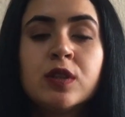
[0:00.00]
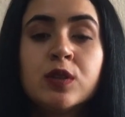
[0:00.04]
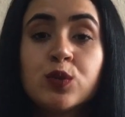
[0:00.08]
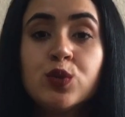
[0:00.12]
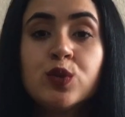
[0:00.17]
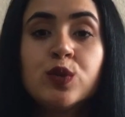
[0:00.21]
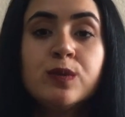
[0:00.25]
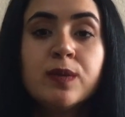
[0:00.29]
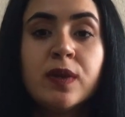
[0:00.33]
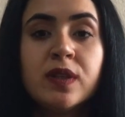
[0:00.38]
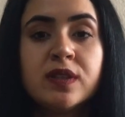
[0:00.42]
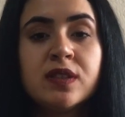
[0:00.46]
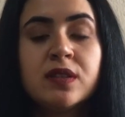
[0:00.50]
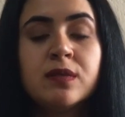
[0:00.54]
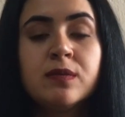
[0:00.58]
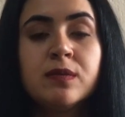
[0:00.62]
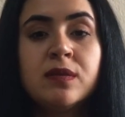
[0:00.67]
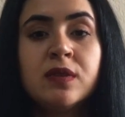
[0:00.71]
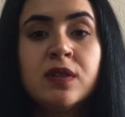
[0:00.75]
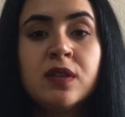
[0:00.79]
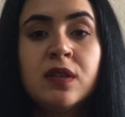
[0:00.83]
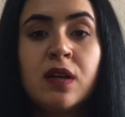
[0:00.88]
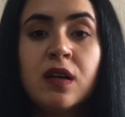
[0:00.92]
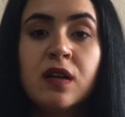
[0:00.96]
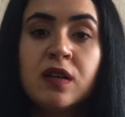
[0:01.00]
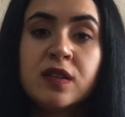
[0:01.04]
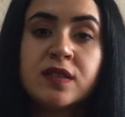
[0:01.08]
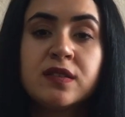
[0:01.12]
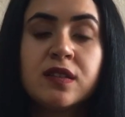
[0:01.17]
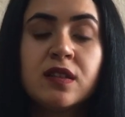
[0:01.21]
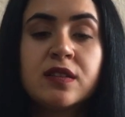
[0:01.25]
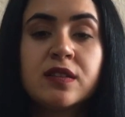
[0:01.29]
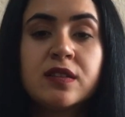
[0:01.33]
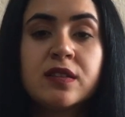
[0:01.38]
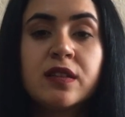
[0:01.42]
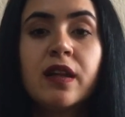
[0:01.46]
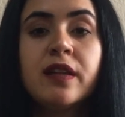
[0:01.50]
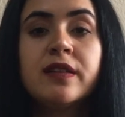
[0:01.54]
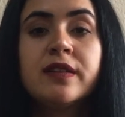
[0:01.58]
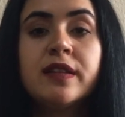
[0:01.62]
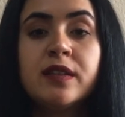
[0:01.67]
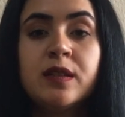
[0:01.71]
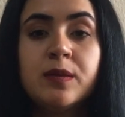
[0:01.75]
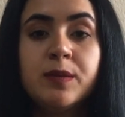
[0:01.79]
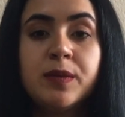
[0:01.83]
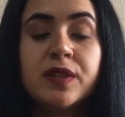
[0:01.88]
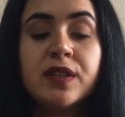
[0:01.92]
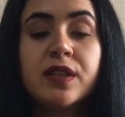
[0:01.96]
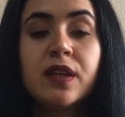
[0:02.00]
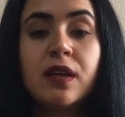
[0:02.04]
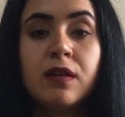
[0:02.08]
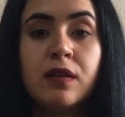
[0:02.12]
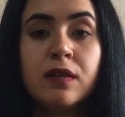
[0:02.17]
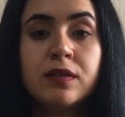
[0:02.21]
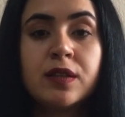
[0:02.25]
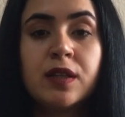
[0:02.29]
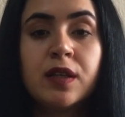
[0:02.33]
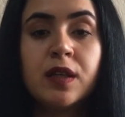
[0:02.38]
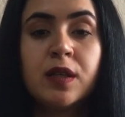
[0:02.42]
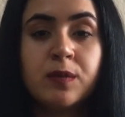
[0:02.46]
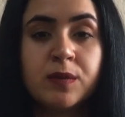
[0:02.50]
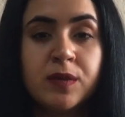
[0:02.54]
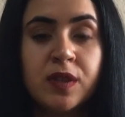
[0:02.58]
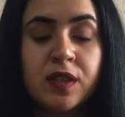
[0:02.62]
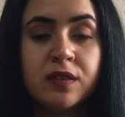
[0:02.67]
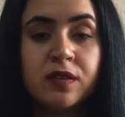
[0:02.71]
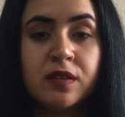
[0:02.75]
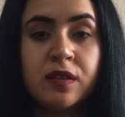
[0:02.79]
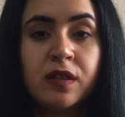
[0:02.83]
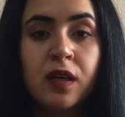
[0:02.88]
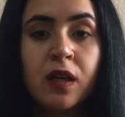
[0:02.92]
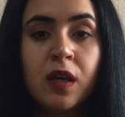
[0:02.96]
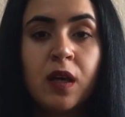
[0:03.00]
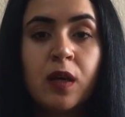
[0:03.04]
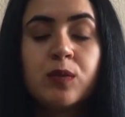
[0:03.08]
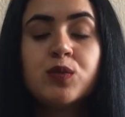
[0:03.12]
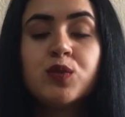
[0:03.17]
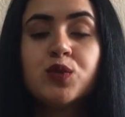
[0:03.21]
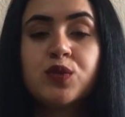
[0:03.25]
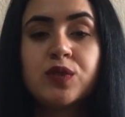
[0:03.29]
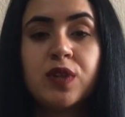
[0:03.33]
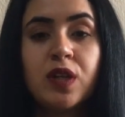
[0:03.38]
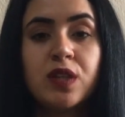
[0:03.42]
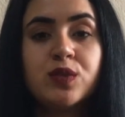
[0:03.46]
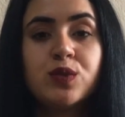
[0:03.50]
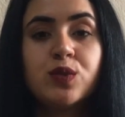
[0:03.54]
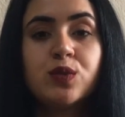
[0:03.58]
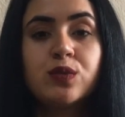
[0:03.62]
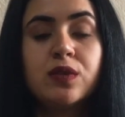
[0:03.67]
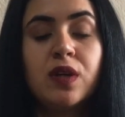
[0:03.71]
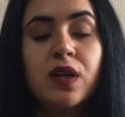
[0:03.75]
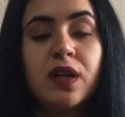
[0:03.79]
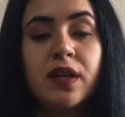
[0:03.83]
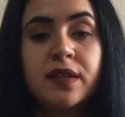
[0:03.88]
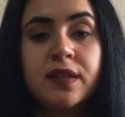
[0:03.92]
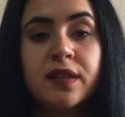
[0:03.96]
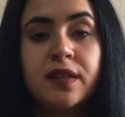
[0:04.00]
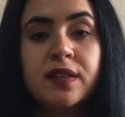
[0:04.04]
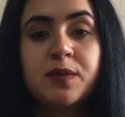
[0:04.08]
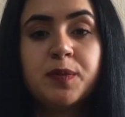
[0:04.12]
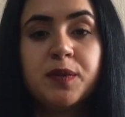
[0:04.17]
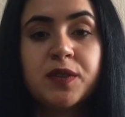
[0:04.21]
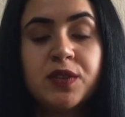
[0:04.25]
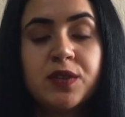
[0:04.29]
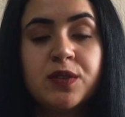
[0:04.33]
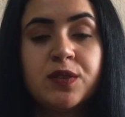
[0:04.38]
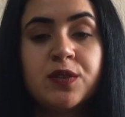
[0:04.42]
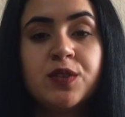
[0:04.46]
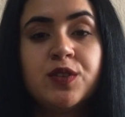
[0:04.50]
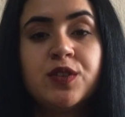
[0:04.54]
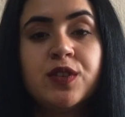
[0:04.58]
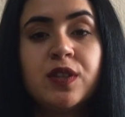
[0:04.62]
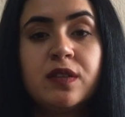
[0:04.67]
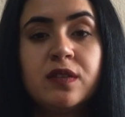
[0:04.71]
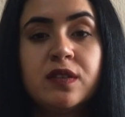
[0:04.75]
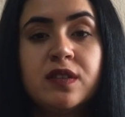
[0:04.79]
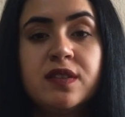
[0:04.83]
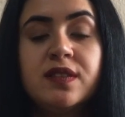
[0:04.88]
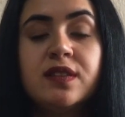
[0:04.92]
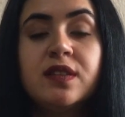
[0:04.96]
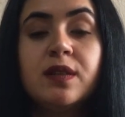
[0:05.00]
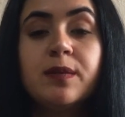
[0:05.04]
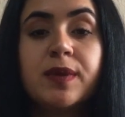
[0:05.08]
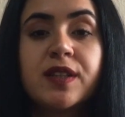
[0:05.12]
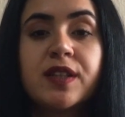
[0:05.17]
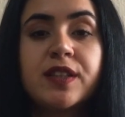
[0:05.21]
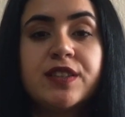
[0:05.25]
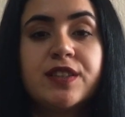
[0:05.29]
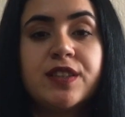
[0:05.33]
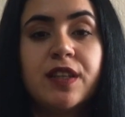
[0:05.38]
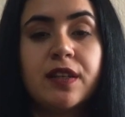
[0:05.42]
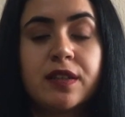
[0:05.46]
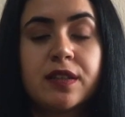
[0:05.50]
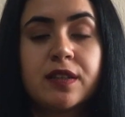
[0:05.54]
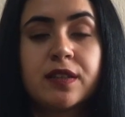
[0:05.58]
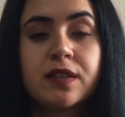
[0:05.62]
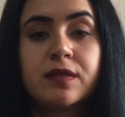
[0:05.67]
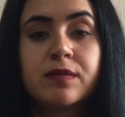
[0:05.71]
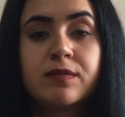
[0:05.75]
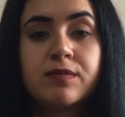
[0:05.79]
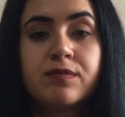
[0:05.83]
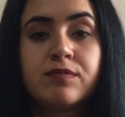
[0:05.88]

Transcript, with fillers: Duymadın mı? Aslan Kral yeni bir genelge yayımladı. Bundan sonra herkes başının çaresine bakacak.